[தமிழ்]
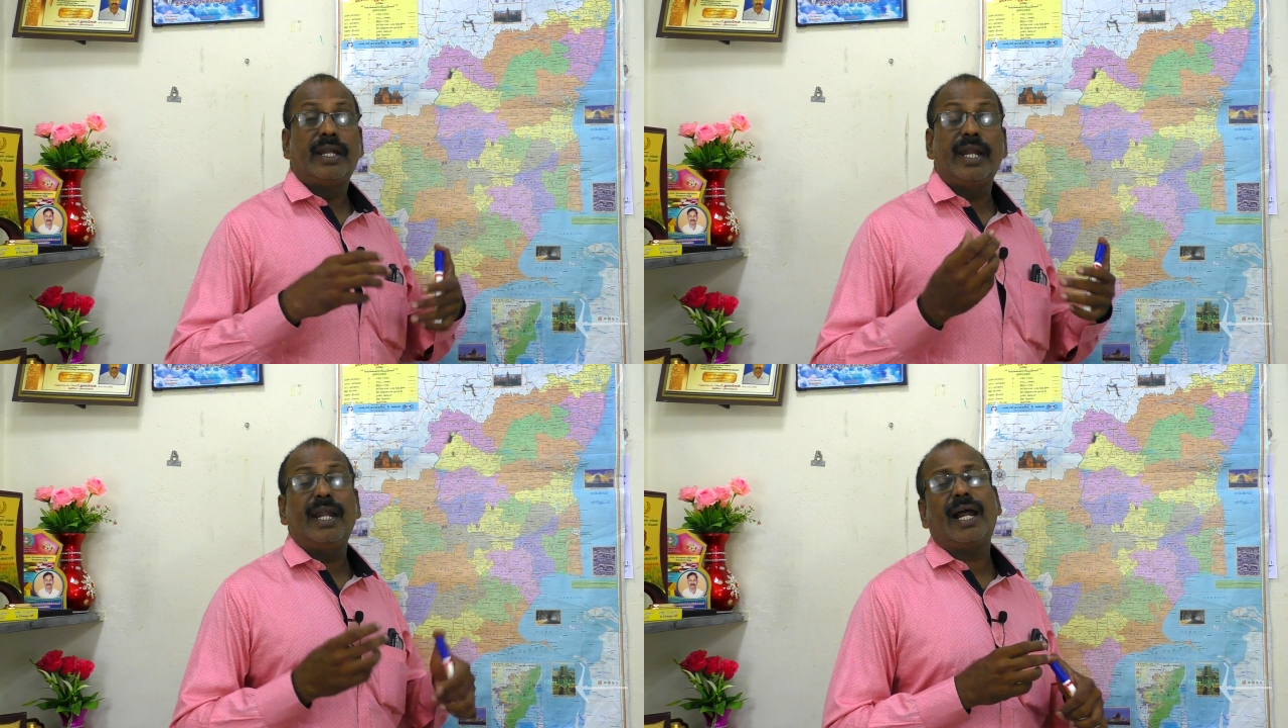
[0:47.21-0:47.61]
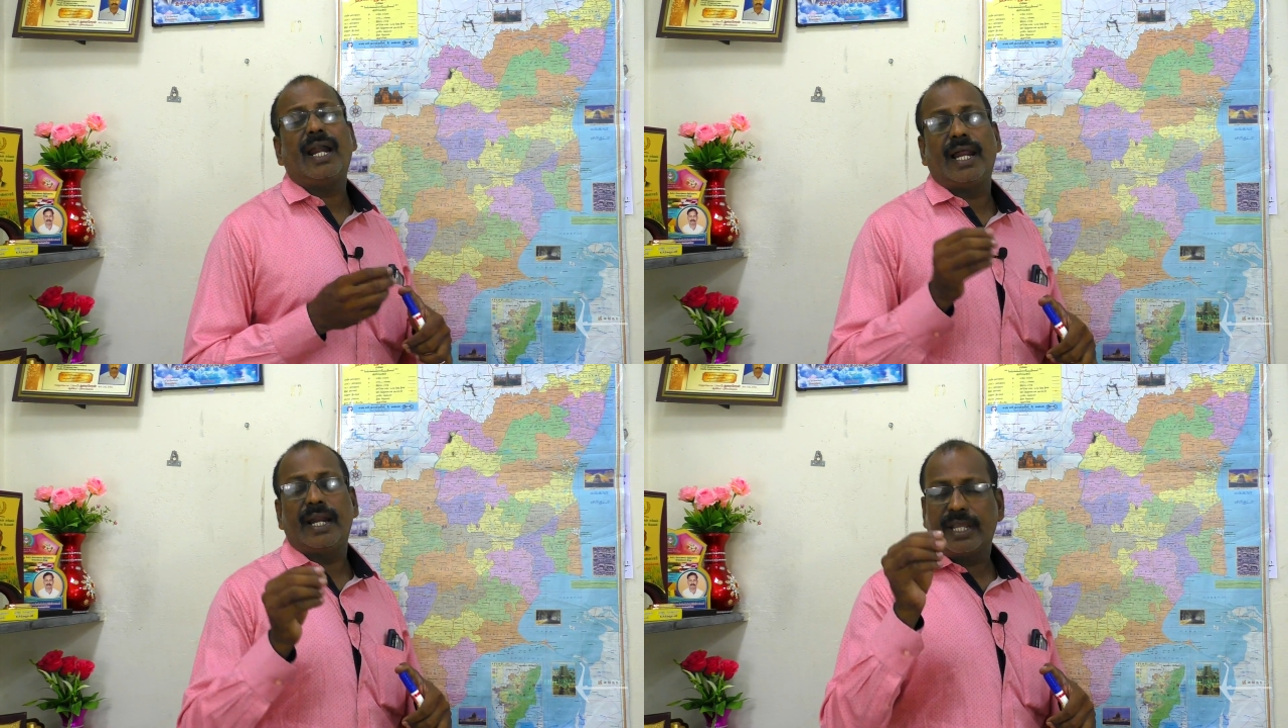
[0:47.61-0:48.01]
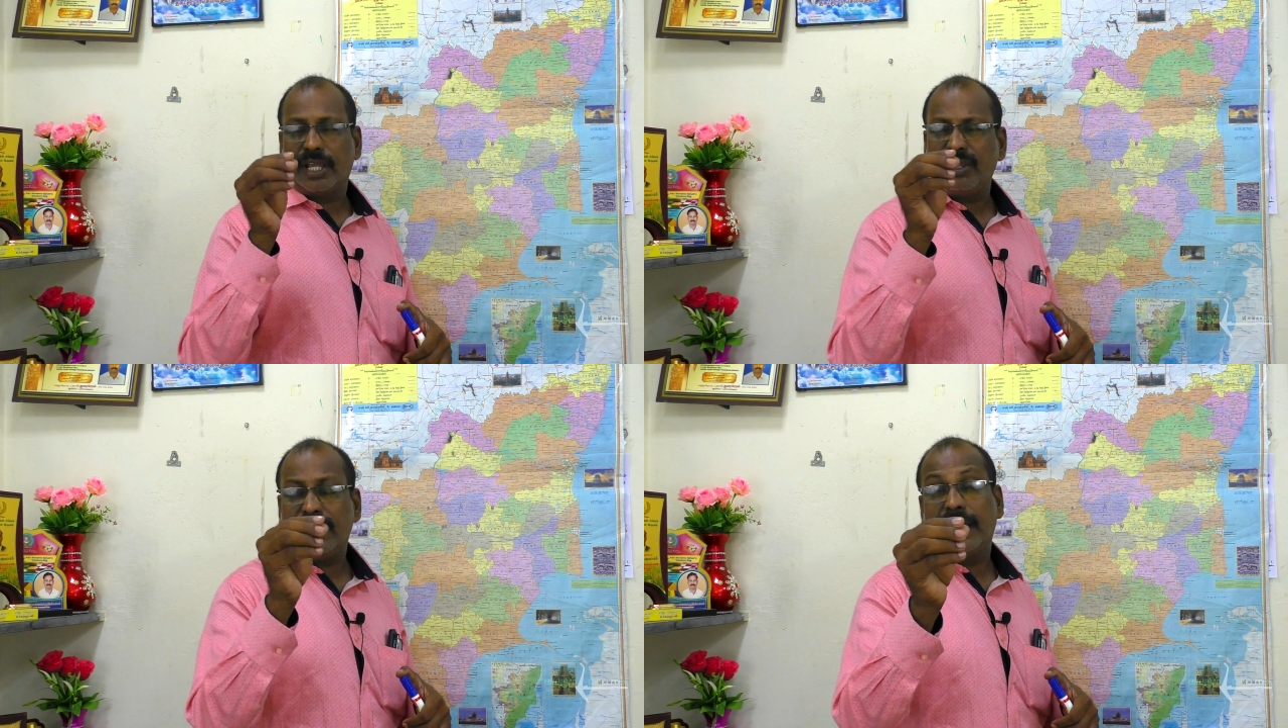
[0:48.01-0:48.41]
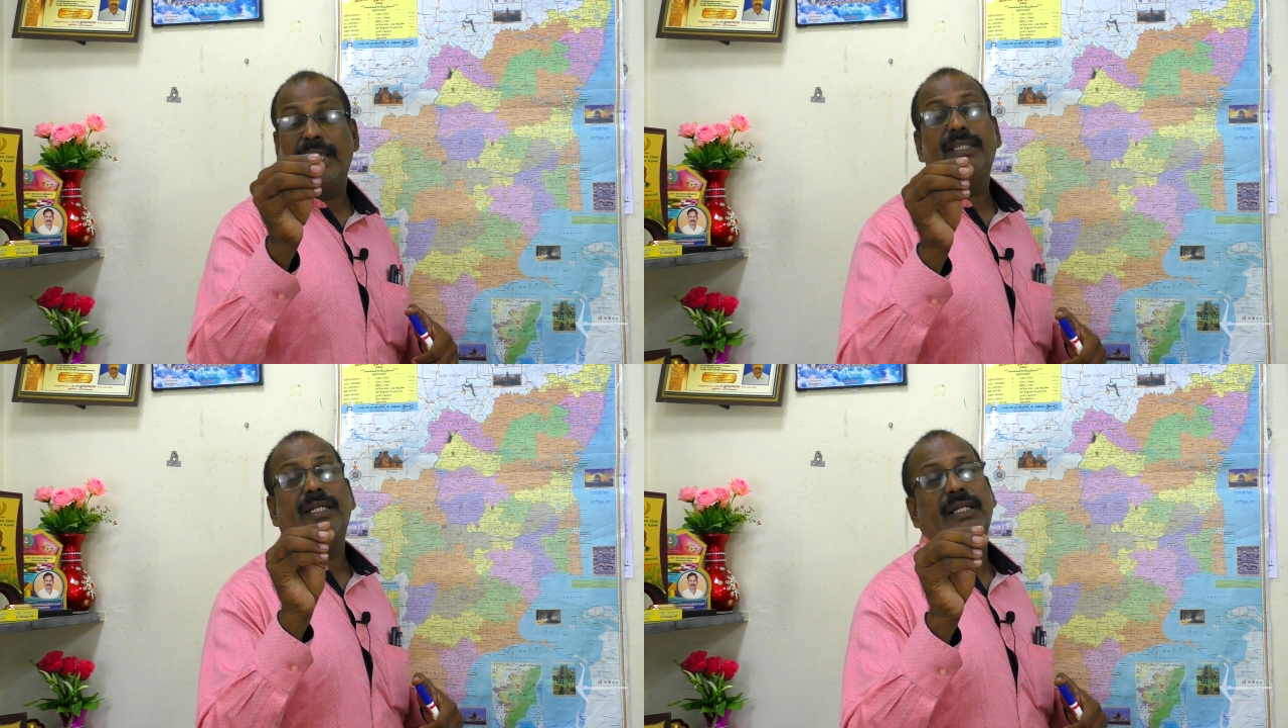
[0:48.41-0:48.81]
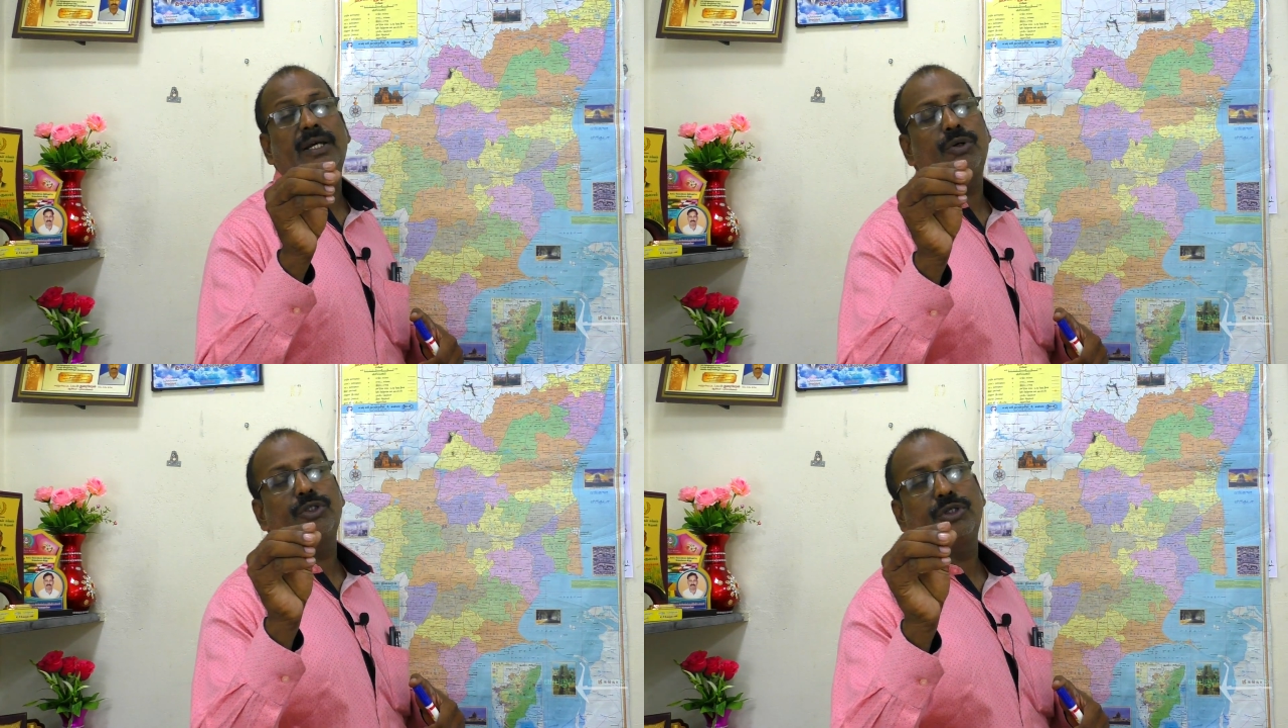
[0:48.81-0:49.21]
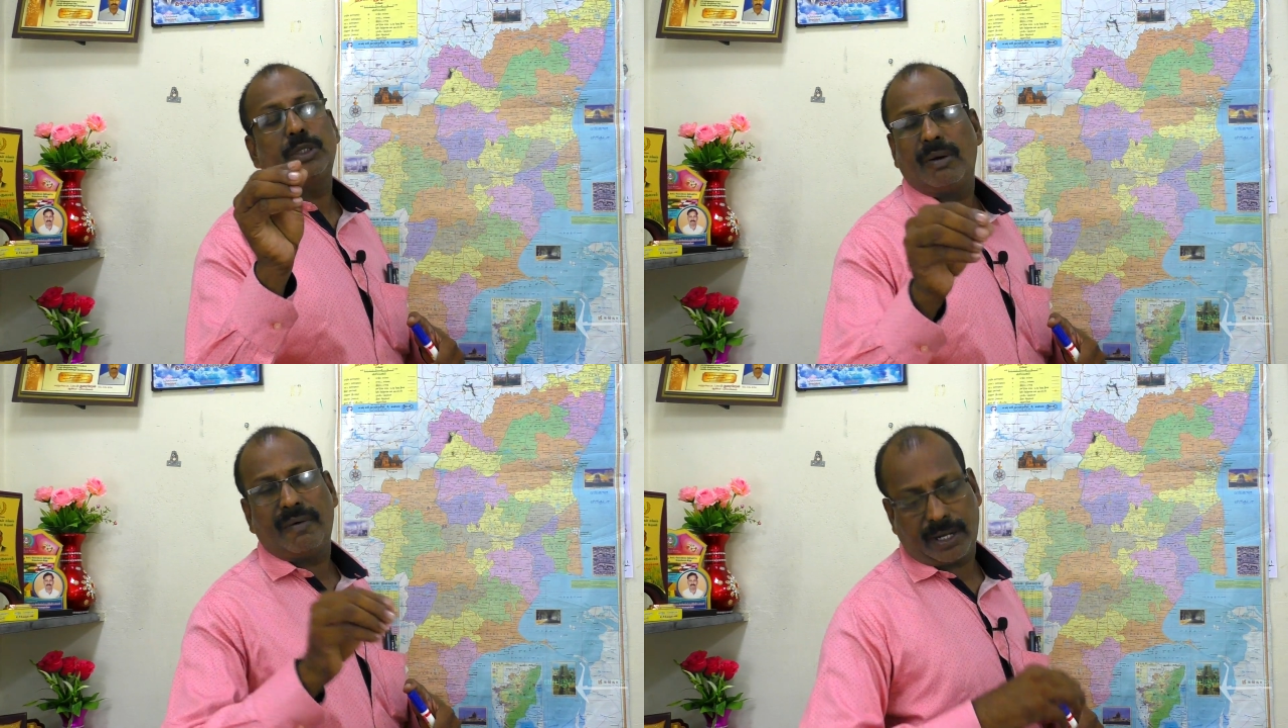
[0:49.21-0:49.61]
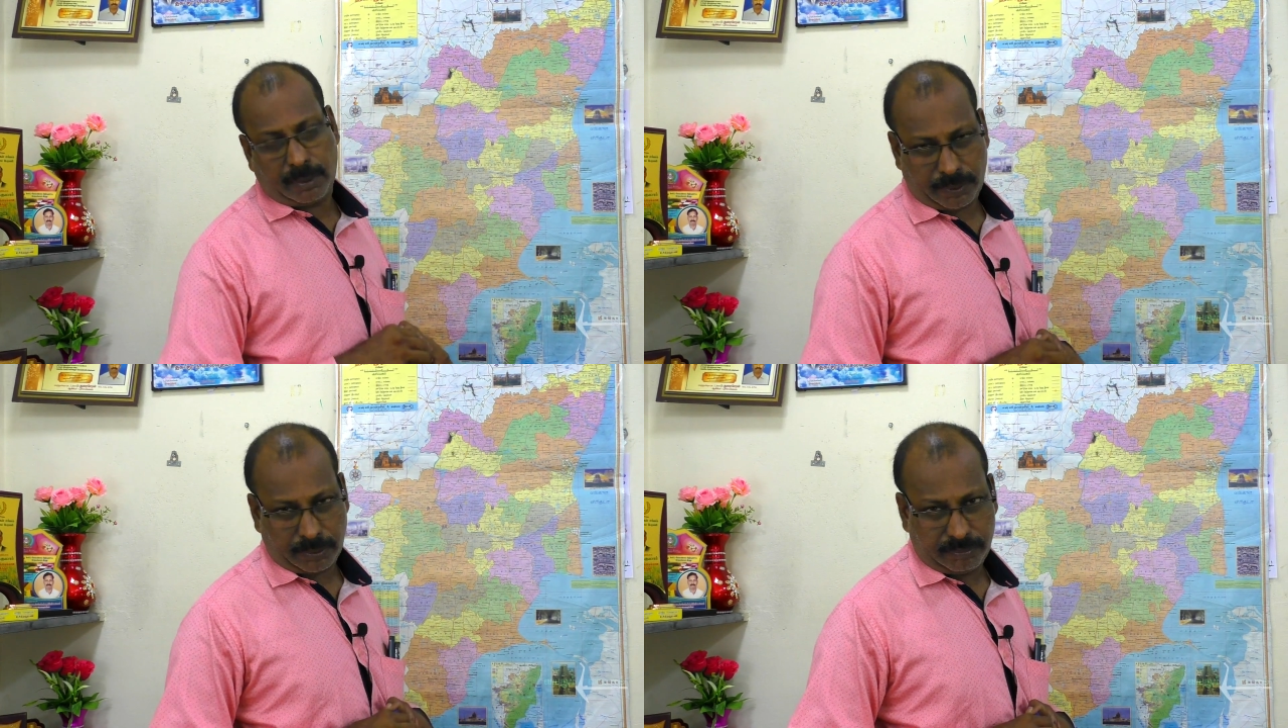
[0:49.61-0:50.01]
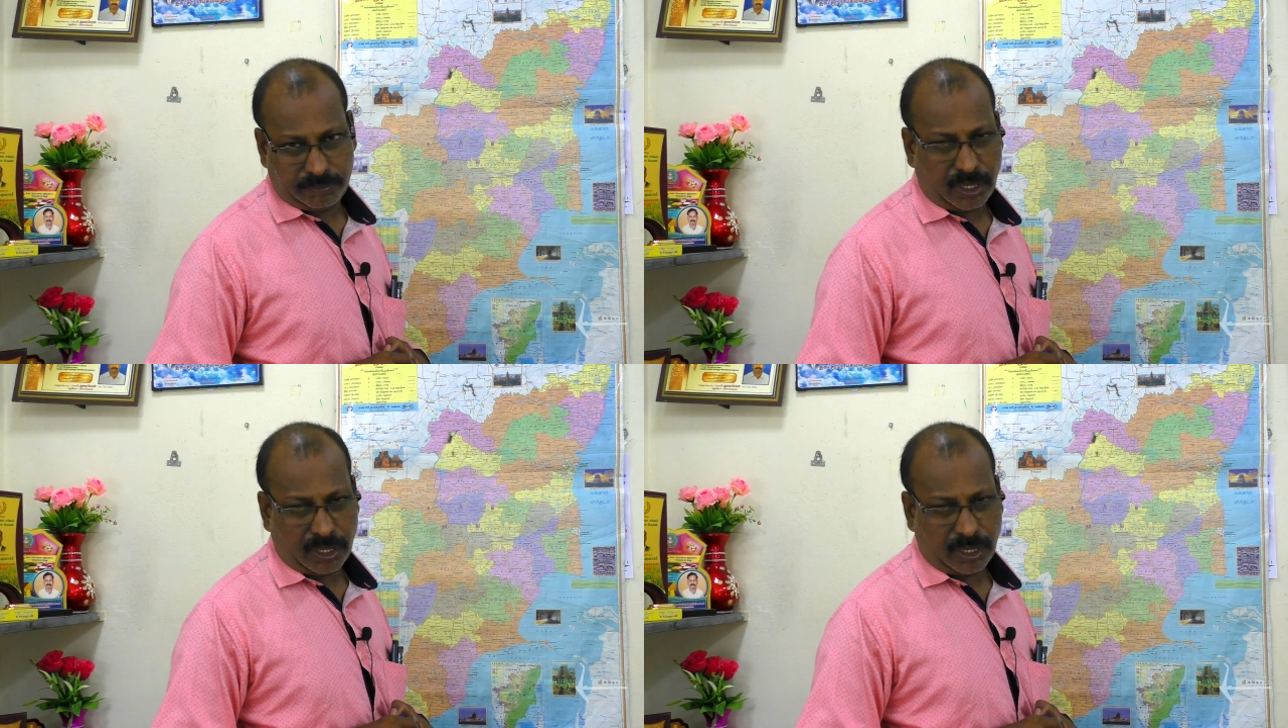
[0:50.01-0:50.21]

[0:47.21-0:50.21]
நீண்ட கால அறிக்கையும் இணைத்து அதில் கொஞ்சம் கொஞ்சமாக வழங்கப்படும்